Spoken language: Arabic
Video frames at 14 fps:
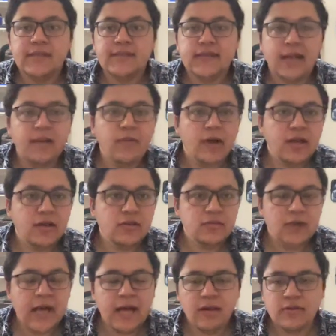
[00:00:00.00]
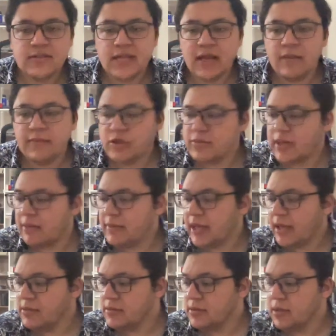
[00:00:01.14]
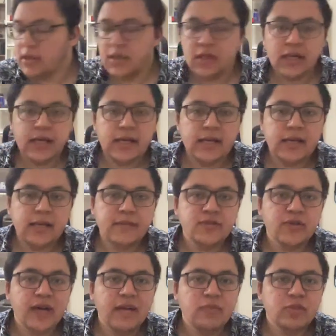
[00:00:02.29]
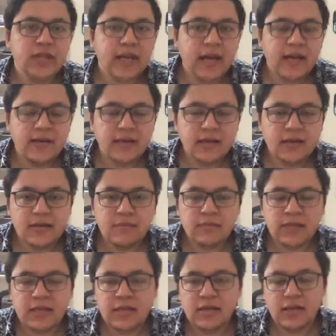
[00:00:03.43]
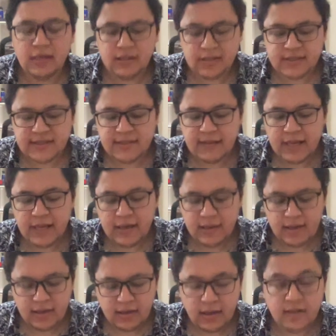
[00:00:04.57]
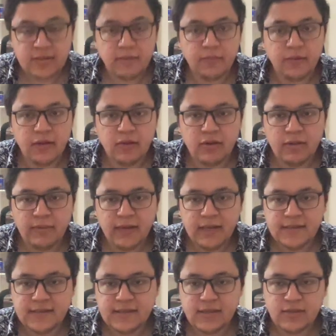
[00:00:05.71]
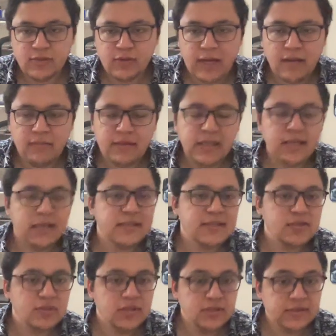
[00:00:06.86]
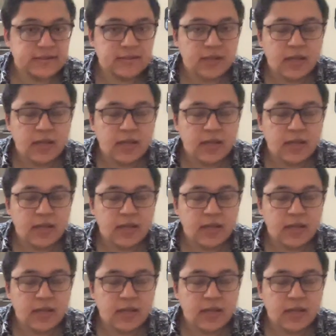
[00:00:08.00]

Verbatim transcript: السلام عليكم اهلا وسهلا بكم جميعا آه، سؤال متكرر من آه، زمايلنا الاطباء والباحثين والميديكال آه، ستودنتس